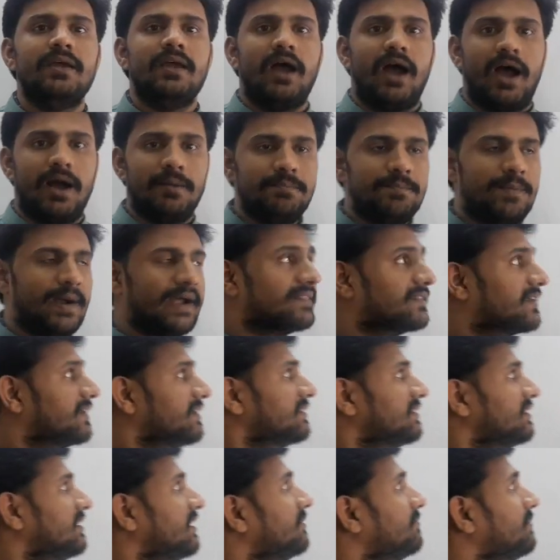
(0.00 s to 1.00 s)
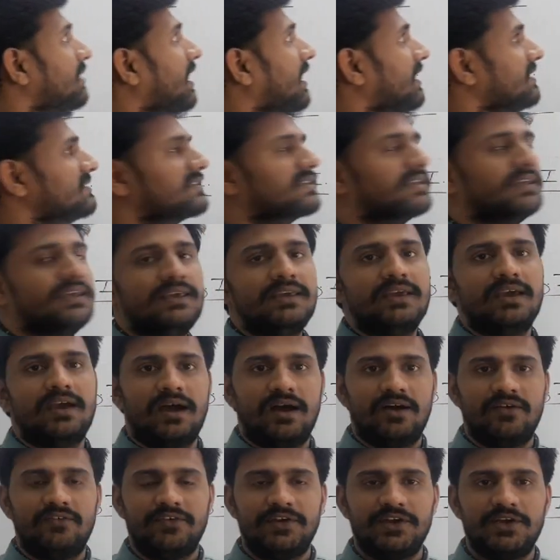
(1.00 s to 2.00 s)
अब बात करते हैं हम आज के
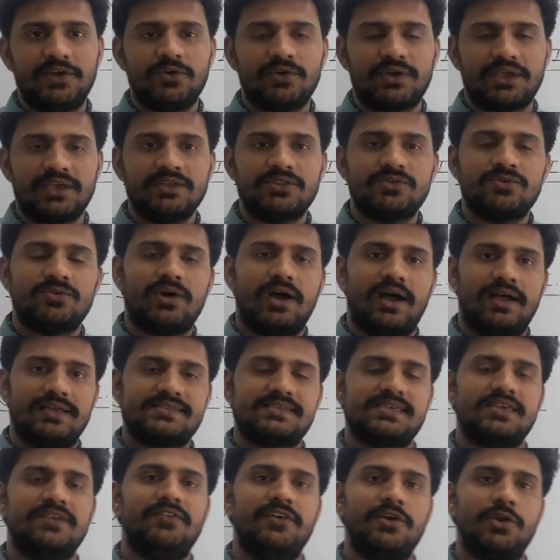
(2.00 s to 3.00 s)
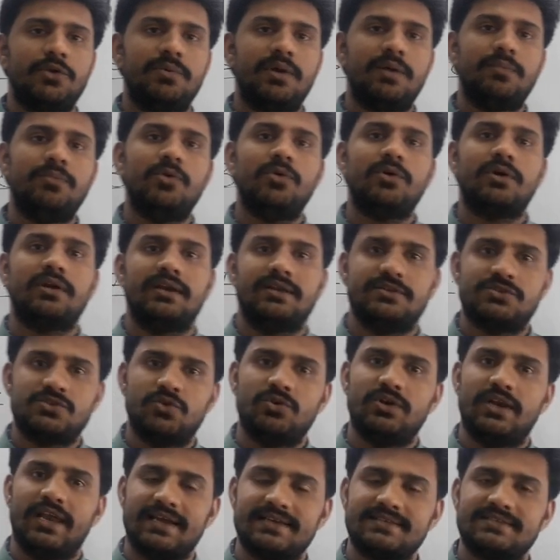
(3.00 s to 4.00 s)
वीडियो की तो आज के वीडियो में हम लोग जो
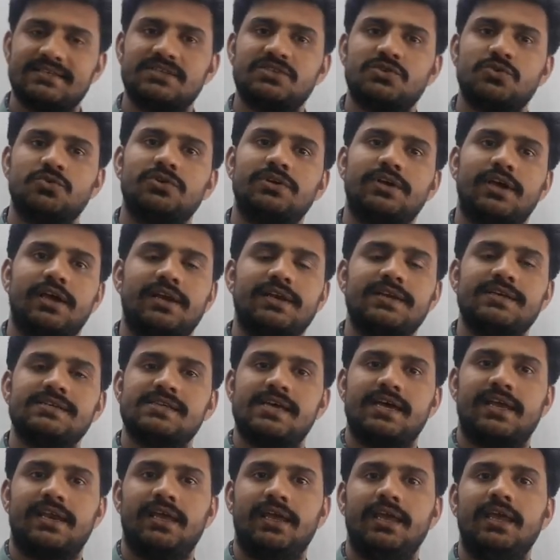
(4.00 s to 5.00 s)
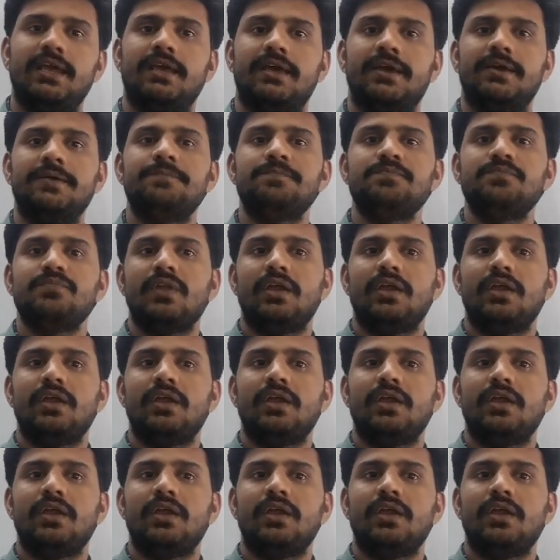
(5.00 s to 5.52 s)
लेक्चर शूट करने जा रहे हैं